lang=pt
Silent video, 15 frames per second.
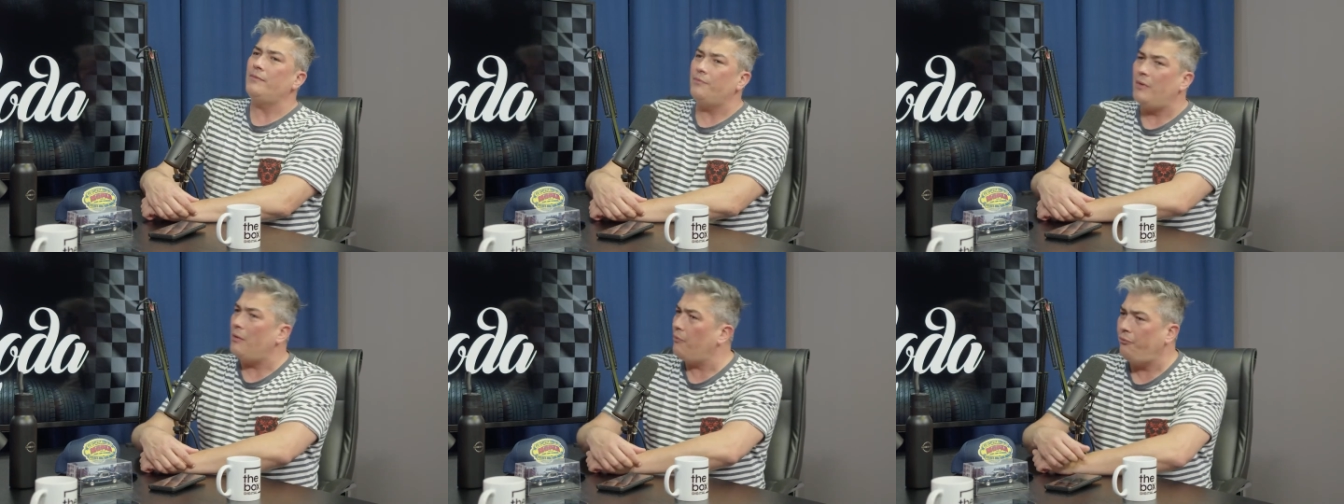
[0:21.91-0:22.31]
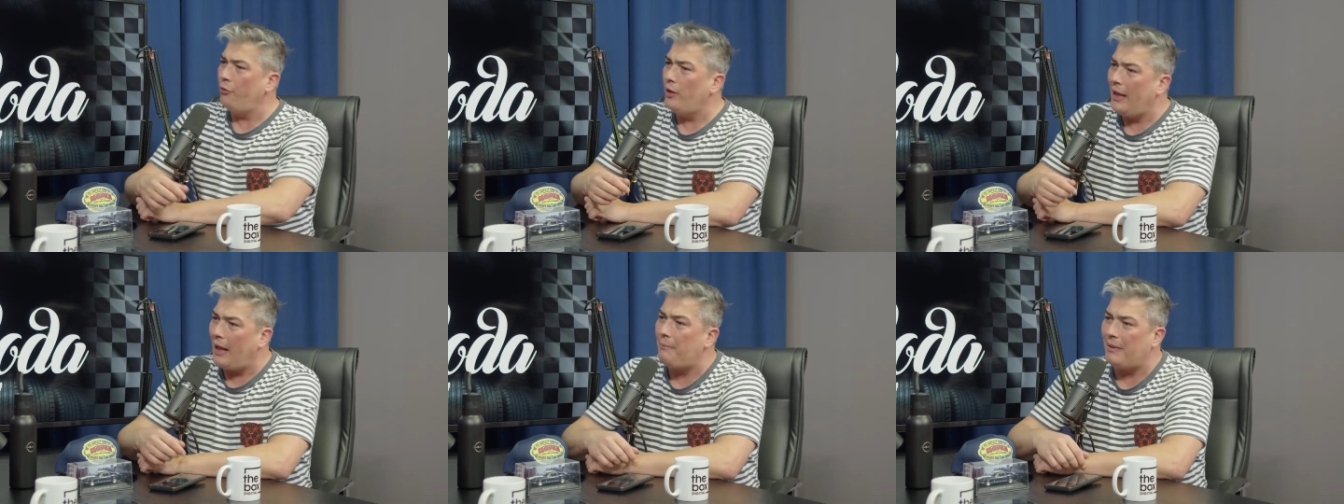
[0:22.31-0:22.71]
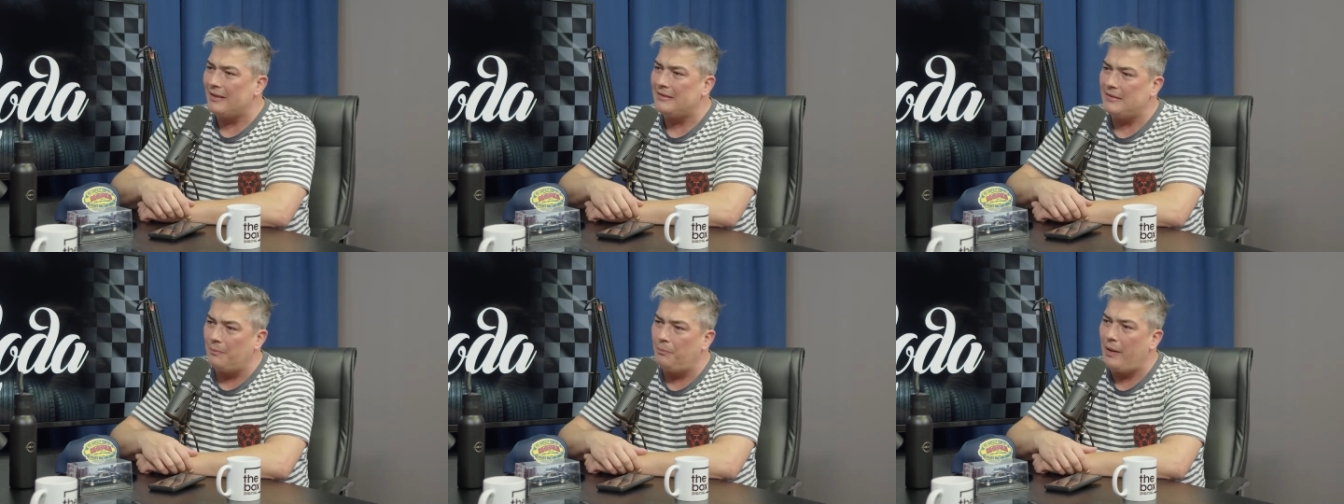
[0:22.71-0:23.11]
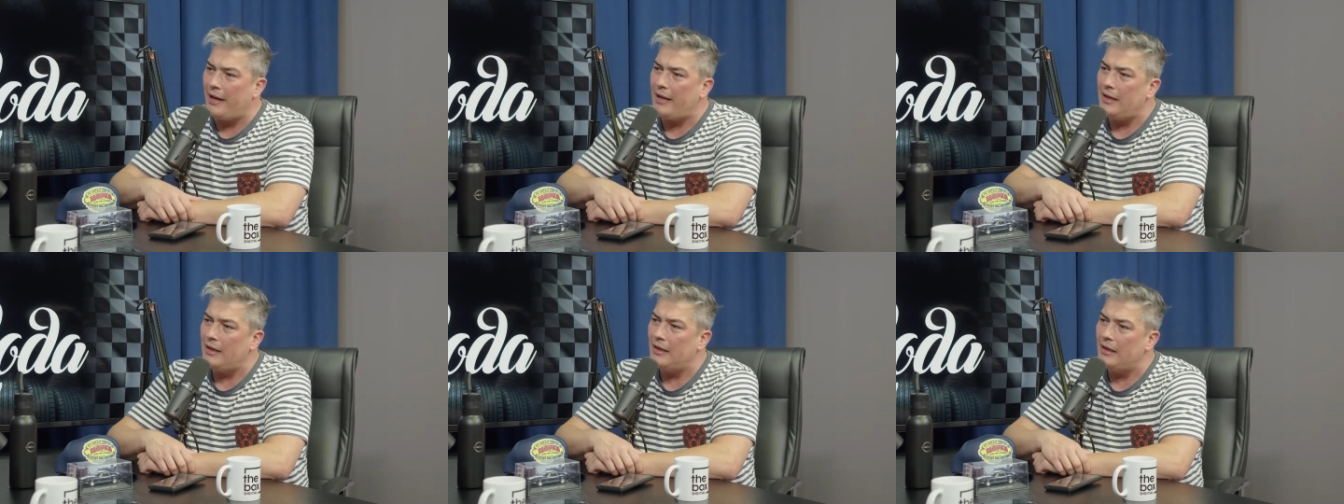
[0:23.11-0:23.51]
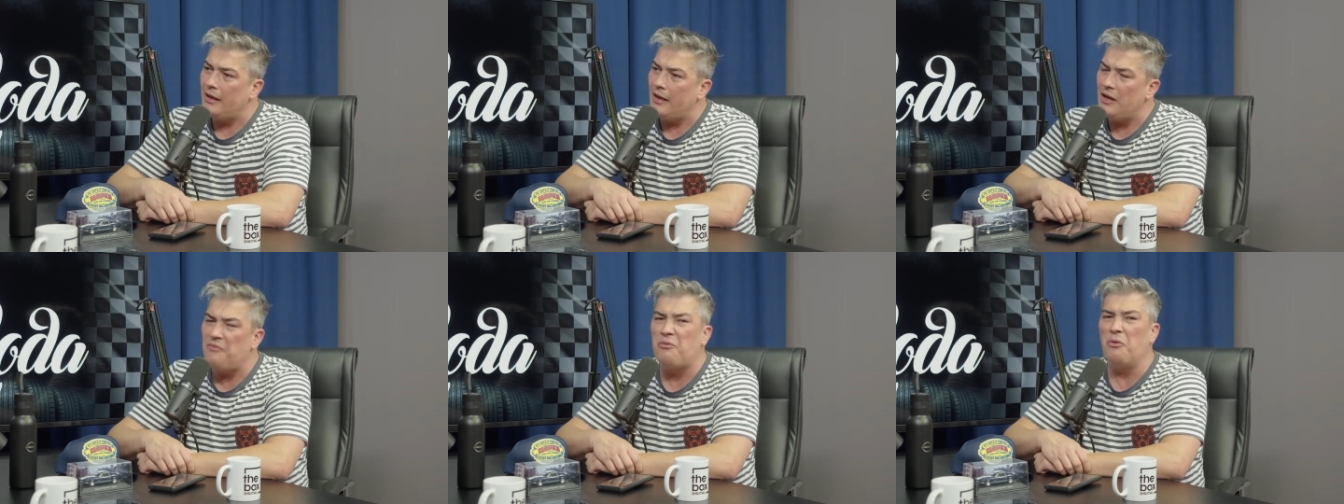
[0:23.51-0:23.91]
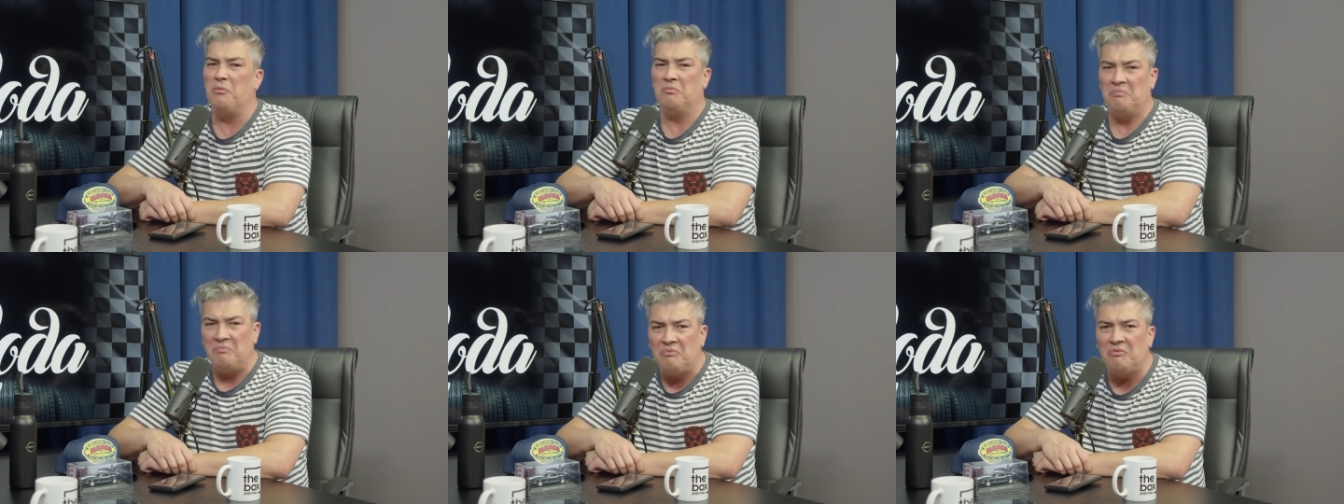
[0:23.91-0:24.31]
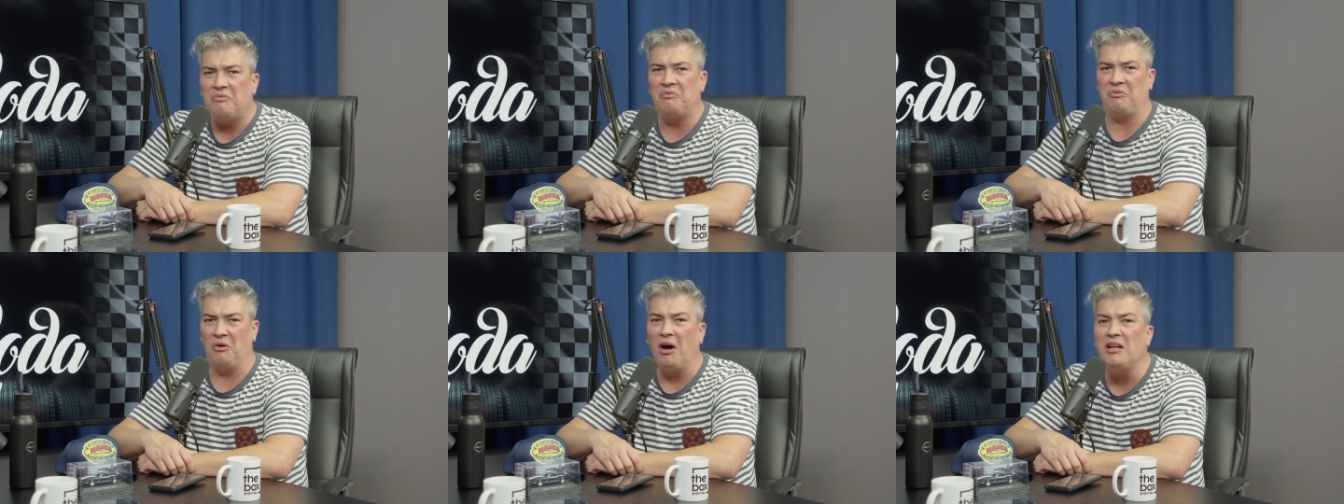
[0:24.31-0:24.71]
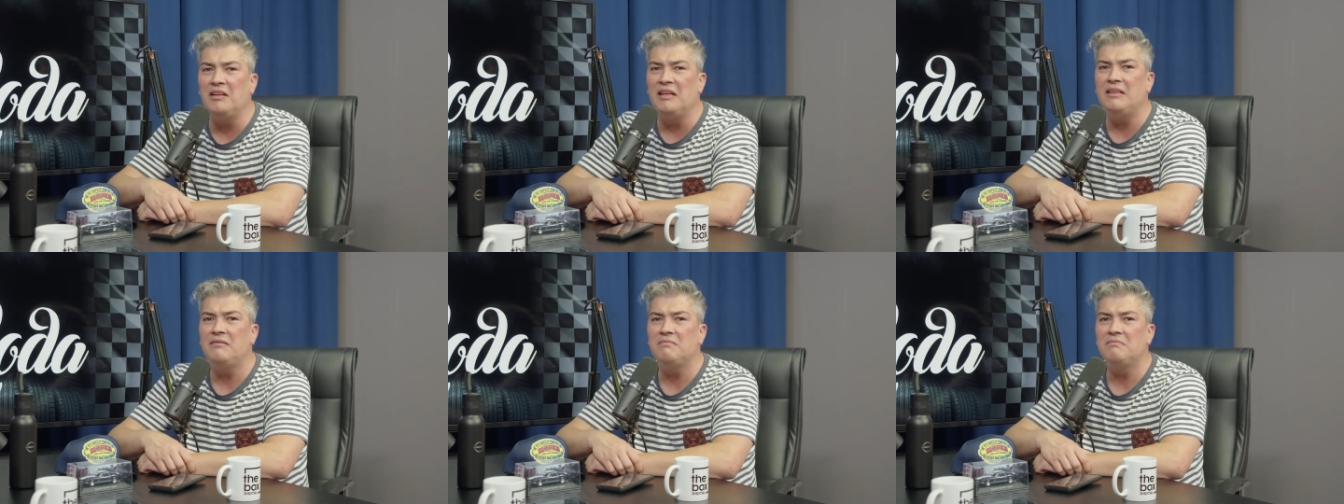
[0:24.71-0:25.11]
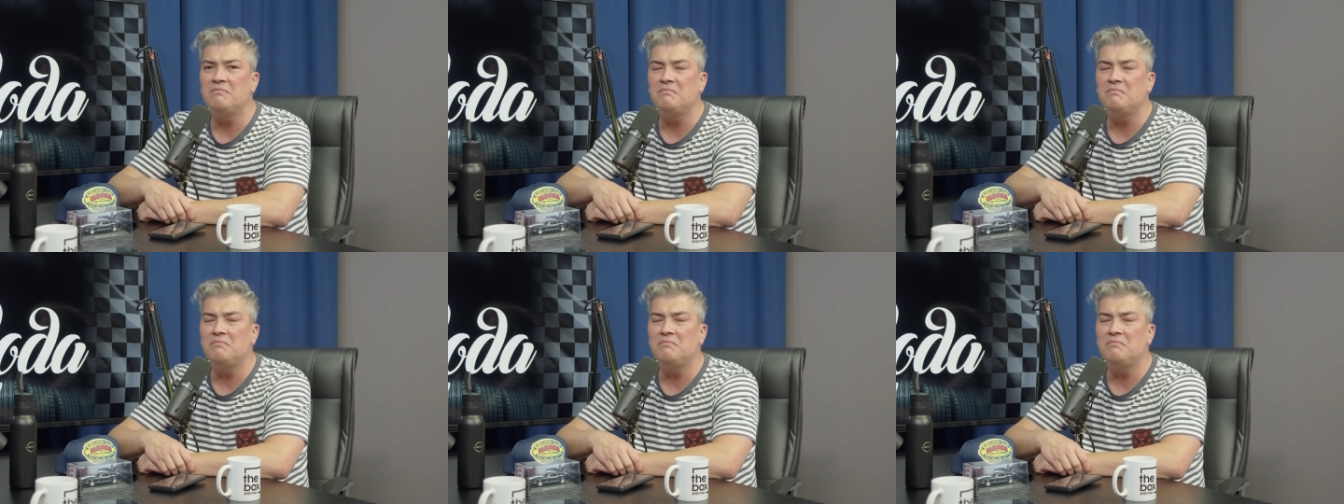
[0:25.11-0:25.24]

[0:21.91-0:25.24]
eu fui lá, participei. Ele falou, foda, hein?